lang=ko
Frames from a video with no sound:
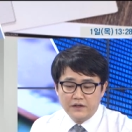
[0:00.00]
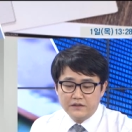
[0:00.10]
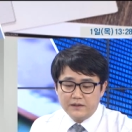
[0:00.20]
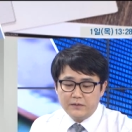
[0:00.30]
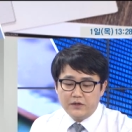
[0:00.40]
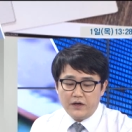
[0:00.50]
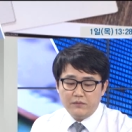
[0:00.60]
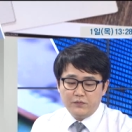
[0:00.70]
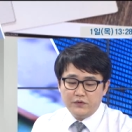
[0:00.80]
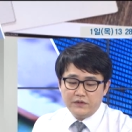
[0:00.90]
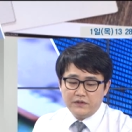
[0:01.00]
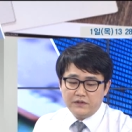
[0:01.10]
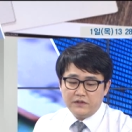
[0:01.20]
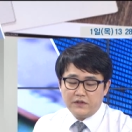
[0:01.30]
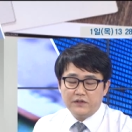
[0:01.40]
지금 이러한
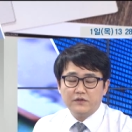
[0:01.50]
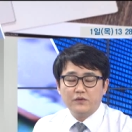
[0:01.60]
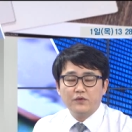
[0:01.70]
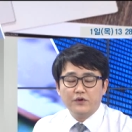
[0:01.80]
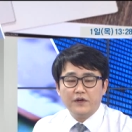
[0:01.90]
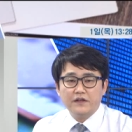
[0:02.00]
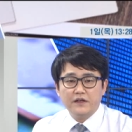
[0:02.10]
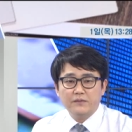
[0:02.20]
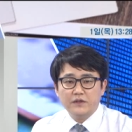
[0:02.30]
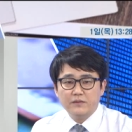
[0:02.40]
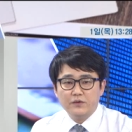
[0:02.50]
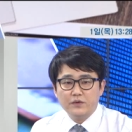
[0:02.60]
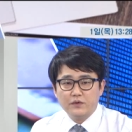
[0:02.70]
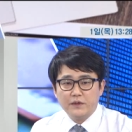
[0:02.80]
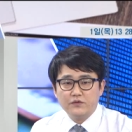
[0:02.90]
부분들을 전체적으로 고려를 한다면
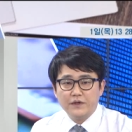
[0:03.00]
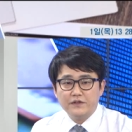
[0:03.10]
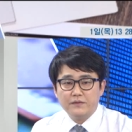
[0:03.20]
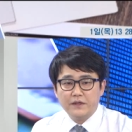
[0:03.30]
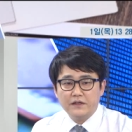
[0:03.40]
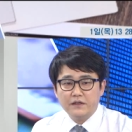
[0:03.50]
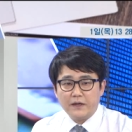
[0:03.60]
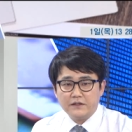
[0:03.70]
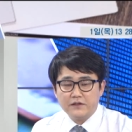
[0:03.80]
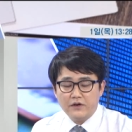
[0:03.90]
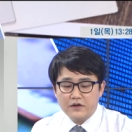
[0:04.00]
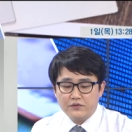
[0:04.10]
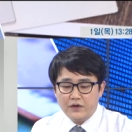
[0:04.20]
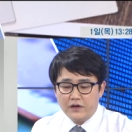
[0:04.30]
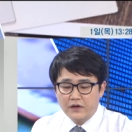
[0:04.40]
기본적으로 매수 관점 대응이 맞을 것
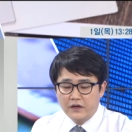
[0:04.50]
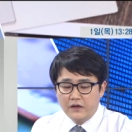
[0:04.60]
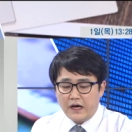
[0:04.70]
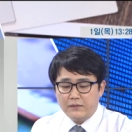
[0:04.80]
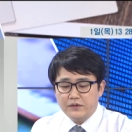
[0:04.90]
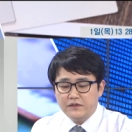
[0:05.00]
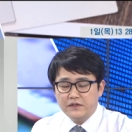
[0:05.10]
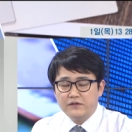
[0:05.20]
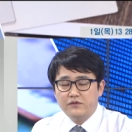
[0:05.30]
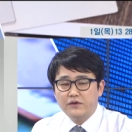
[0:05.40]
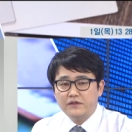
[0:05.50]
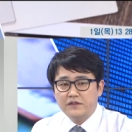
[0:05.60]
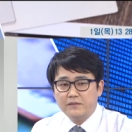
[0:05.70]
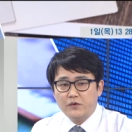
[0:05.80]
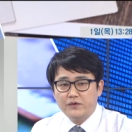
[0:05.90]
같고요. 앞서 이제
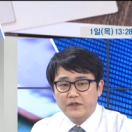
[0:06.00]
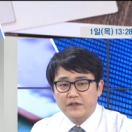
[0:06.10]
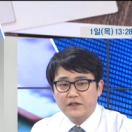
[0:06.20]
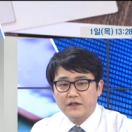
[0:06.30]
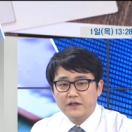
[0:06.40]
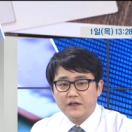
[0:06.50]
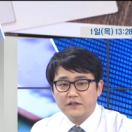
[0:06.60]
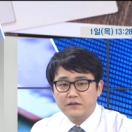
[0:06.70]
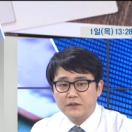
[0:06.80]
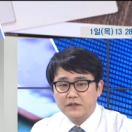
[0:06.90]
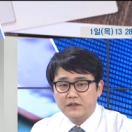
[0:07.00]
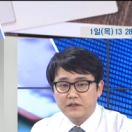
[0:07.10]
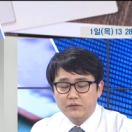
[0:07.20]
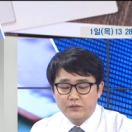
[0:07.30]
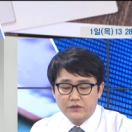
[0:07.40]
스튜어드십 코드에 대한 얘기가 나왔지만 사실
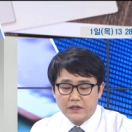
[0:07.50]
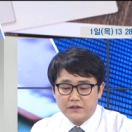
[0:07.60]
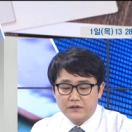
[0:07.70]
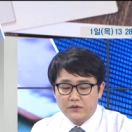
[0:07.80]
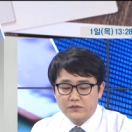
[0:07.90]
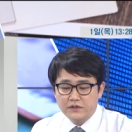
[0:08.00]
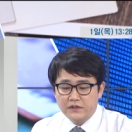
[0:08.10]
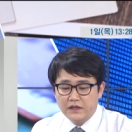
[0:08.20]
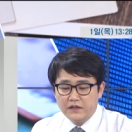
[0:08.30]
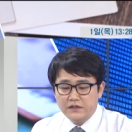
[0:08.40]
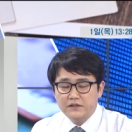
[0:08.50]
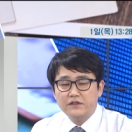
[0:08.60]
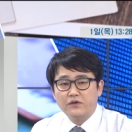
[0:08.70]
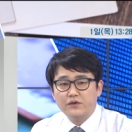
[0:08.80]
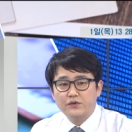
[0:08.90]
이 부분 같은 경우는 이제
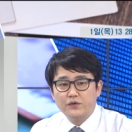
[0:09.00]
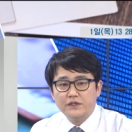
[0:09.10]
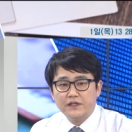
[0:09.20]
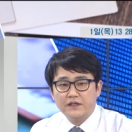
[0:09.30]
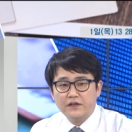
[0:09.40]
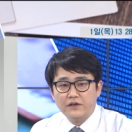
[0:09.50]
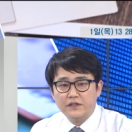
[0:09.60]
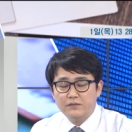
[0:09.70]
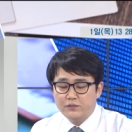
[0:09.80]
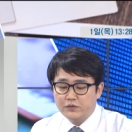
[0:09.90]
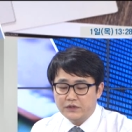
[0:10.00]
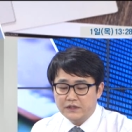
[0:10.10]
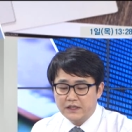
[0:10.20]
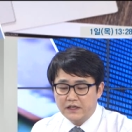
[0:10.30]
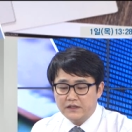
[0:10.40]
정권 초기잖아요. 이
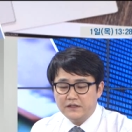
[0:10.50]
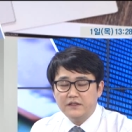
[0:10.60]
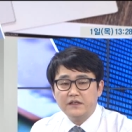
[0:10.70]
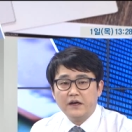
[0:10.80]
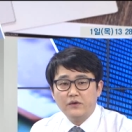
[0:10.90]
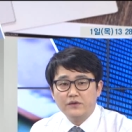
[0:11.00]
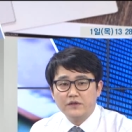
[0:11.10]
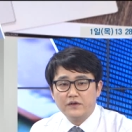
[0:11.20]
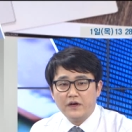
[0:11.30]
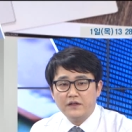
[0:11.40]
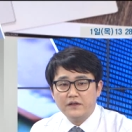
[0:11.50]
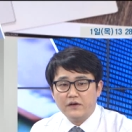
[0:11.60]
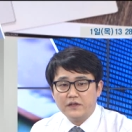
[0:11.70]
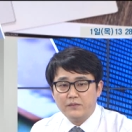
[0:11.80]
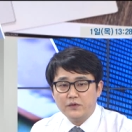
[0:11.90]
부분은 이제 나온 그러한
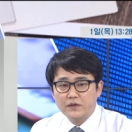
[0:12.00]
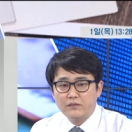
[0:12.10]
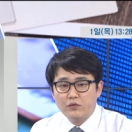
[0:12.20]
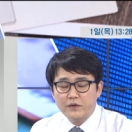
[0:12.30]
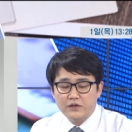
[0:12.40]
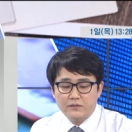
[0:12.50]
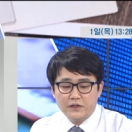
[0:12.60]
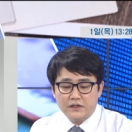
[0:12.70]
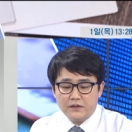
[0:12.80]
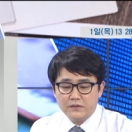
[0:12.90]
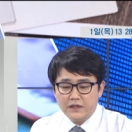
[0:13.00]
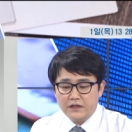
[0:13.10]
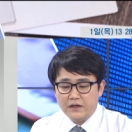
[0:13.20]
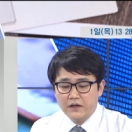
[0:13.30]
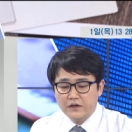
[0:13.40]
어, 대표적인 모멘텀이기
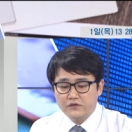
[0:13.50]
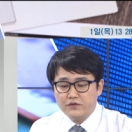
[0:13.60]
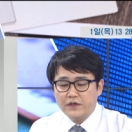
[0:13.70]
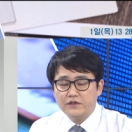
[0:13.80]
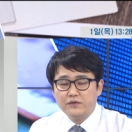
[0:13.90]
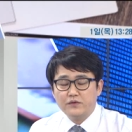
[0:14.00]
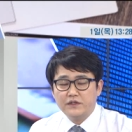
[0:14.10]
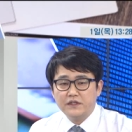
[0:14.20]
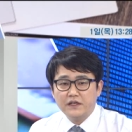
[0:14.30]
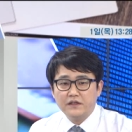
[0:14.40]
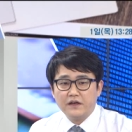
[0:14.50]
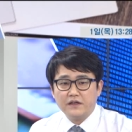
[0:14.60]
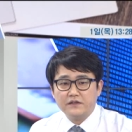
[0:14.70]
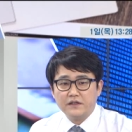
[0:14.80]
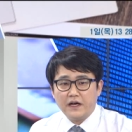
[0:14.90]
때문에 추가적으로 진행이 될
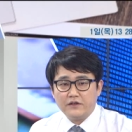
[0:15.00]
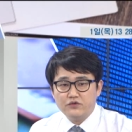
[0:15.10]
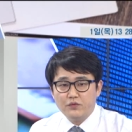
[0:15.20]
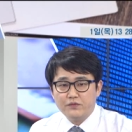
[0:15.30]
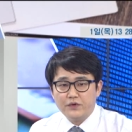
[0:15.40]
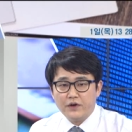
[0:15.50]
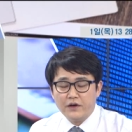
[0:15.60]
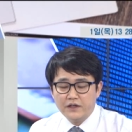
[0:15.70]
가능성이 아주 높고요.